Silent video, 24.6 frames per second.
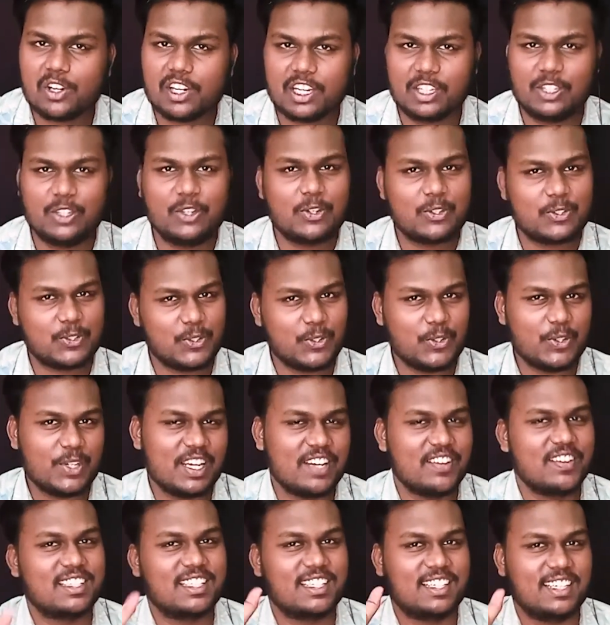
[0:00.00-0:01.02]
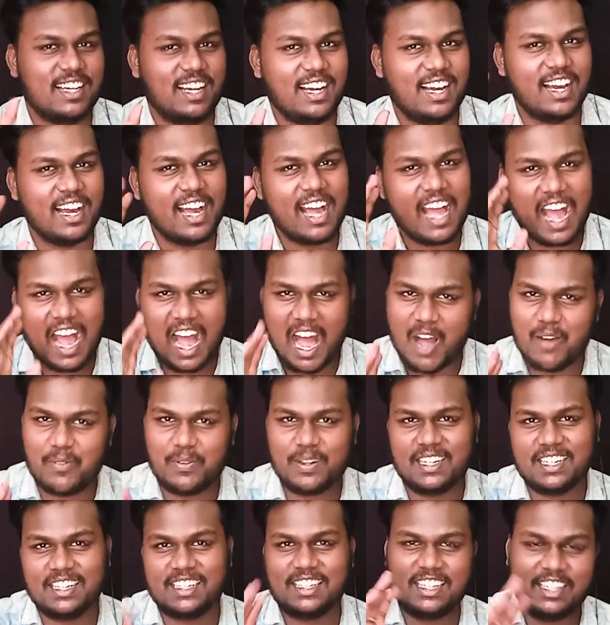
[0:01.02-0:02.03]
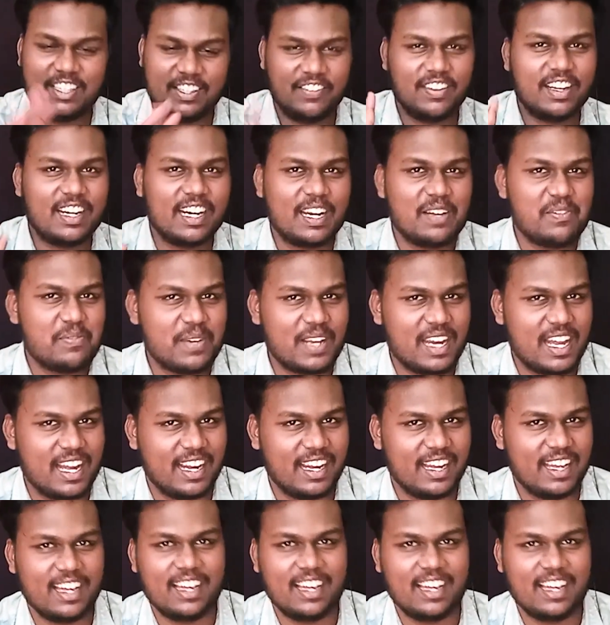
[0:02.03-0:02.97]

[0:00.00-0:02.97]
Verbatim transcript: இவங்களுக்கு ஏதோ ஒரு சூனியை வச்சுட்டா அப்படின்ட்டு இவங்க நம்புறாங்க